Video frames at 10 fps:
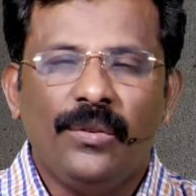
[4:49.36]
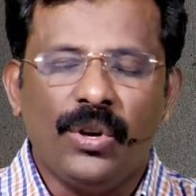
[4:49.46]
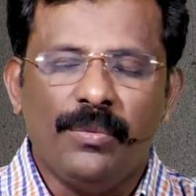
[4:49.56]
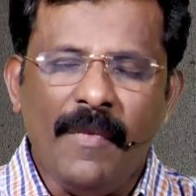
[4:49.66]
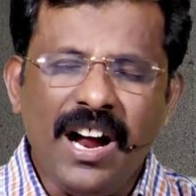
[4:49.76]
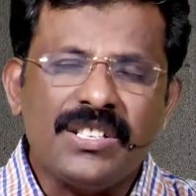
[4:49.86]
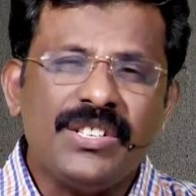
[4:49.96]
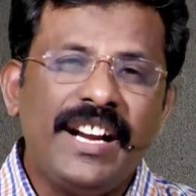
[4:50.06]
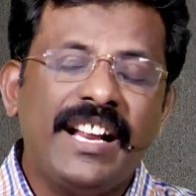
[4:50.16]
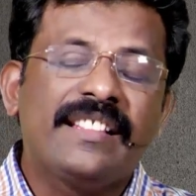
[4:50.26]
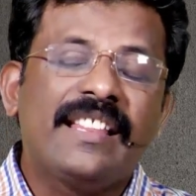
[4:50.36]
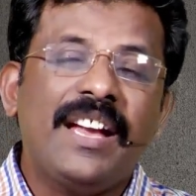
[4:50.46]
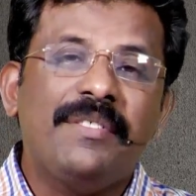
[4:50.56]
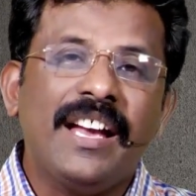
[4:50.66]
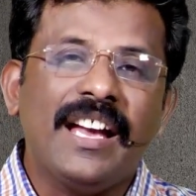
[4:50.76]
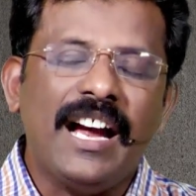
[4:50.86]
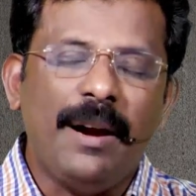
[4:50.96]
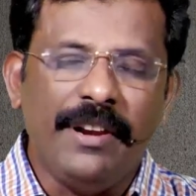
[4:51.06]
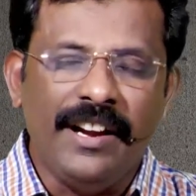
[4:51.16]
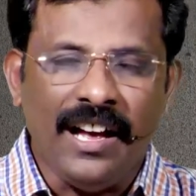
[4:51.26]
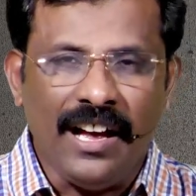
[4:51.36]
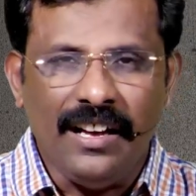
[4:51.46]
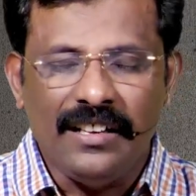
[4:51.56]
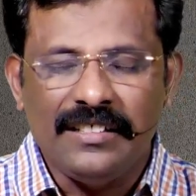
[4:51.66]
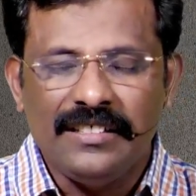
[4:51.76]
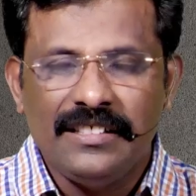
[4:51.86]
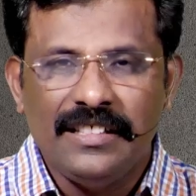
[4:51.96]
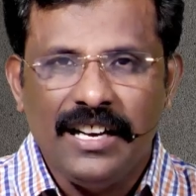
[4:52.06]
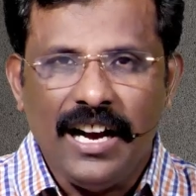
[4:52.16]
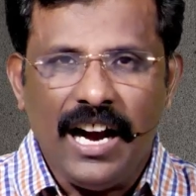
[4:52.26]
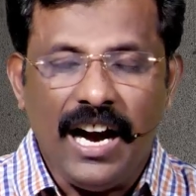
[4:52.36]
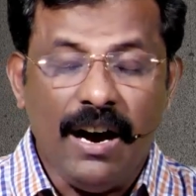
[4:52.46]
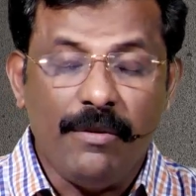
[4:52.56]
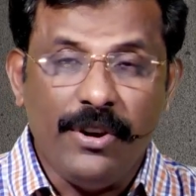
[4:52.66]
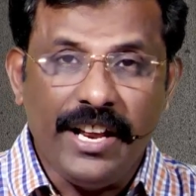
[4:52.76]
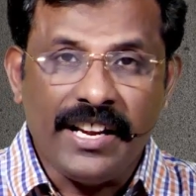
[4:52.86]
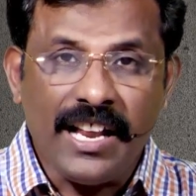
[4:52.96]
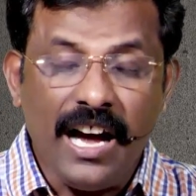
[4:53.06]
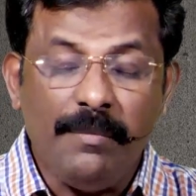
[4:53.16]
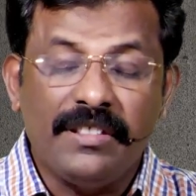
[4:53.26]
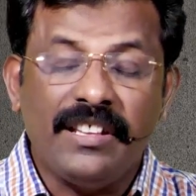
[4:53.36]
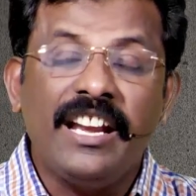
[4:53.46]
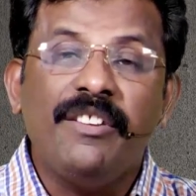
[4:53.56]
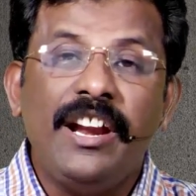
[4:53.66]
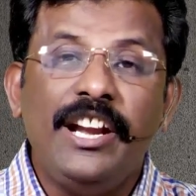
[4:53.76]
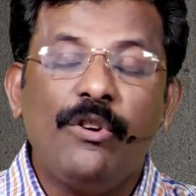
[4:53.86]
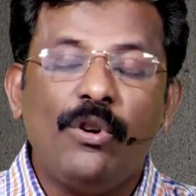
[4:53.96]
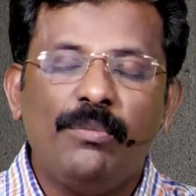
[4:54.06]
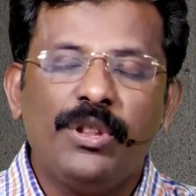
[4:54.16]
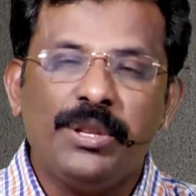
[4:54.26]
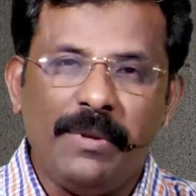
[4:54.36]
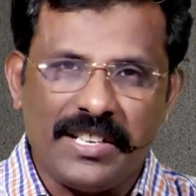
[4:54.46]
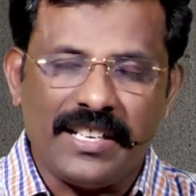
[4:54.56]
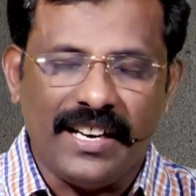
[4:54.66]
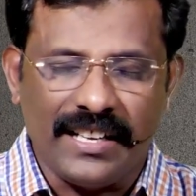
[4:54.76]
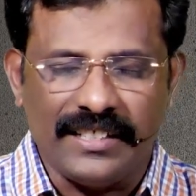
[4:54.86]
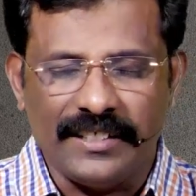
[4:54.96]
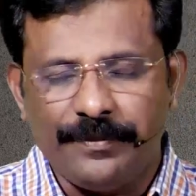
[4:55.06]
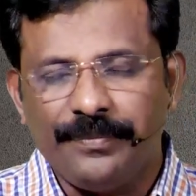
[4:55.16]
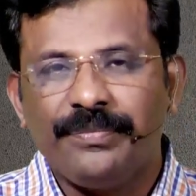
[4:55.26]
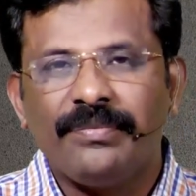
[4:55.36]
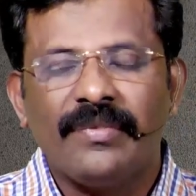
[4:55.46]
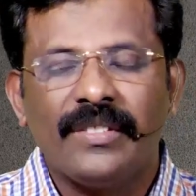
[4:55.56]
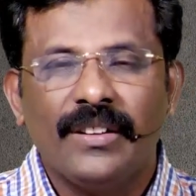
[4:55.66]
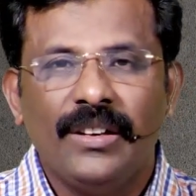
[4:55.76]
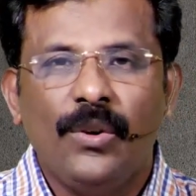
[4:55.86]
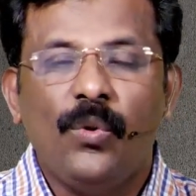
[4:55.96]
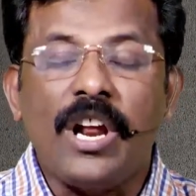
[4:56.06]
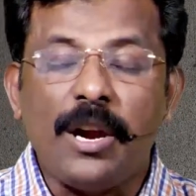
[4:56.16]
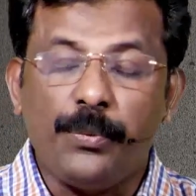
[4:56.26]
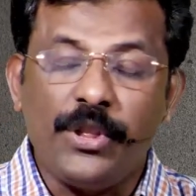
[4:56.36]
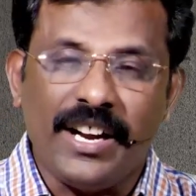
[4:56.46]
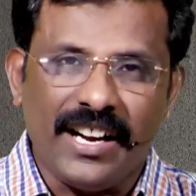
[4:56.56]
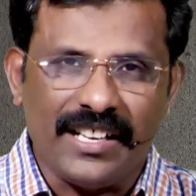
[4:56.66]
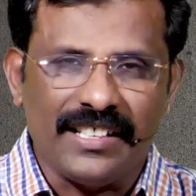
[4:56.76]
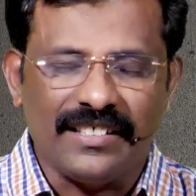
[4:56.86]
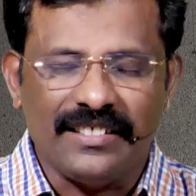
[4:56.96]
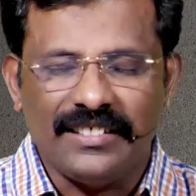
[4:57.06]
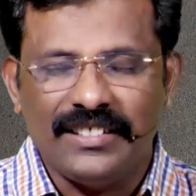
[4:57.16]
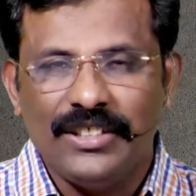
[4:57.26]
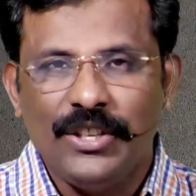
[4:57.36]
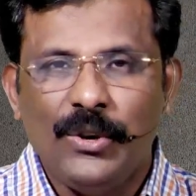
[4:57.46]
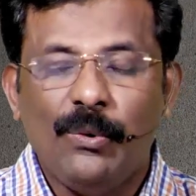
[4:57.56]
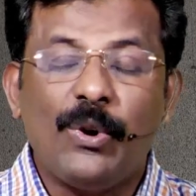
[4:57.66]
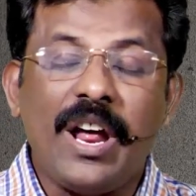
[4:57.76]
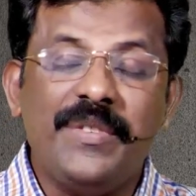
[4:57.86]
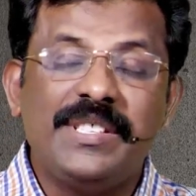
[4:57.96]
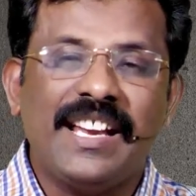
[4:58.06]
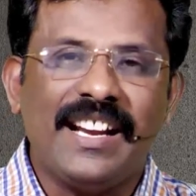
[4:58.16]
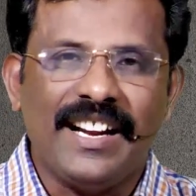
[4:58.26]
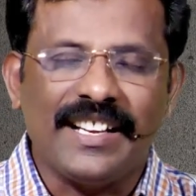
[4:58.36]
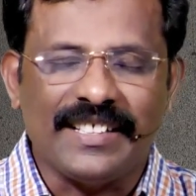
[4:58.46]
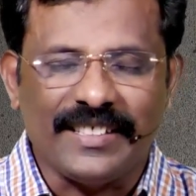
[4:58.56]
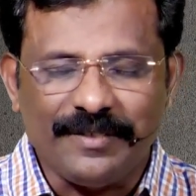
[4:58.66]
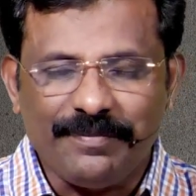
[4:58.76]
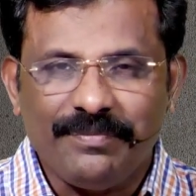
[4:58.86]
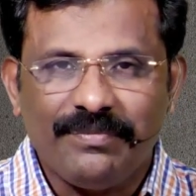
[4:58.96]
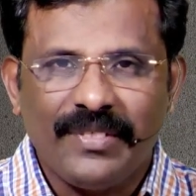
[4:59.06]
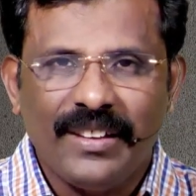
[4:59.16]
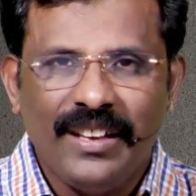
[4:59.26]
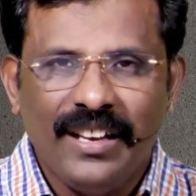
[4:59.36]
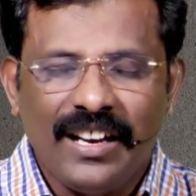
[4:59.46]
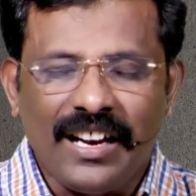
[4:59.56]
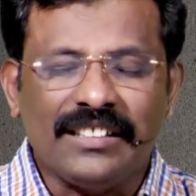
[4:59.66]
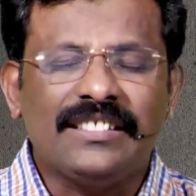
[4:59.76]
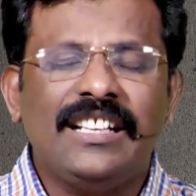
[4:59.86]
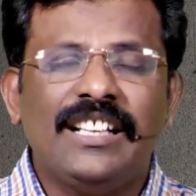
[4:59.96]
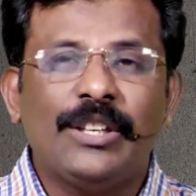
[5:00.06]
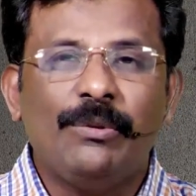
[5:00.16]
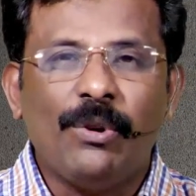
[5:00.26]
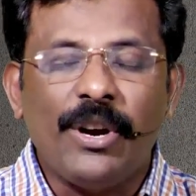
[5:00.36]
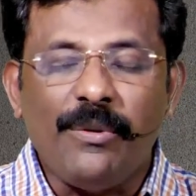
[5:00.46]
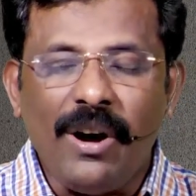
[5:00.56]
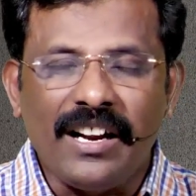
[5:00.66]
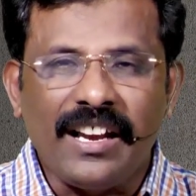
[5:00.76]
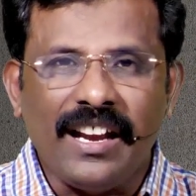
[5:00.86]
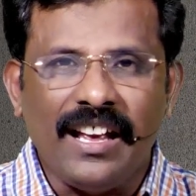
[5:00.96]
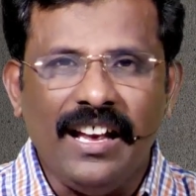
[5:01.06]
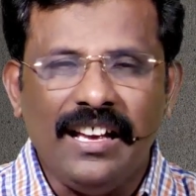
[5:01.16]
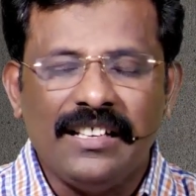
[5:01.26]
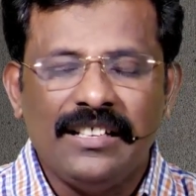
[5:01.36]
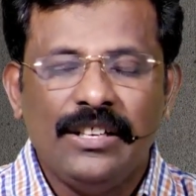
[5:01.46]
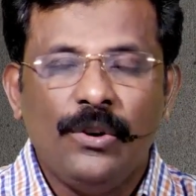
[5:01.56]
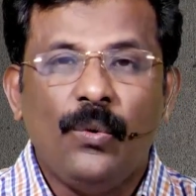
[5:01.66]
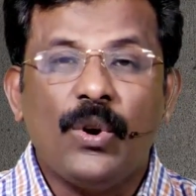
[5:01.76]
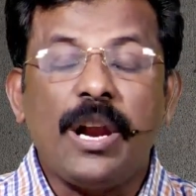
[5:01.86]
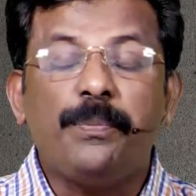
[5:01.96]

ஒரு மாற்றம் எனக்கு தேவை அப்படின்னா அவருடைய நாமத்தில் நீங்கள் வேண்டிக் கொள்ளும்போது அந்த மாற்றம் நடக்குது ஒரு அற்புதம் நடக்குது ஒரு அதிசயம் நடக்குது கத்தர் உங்களுடைய வாழ்க்கையில் ஒரு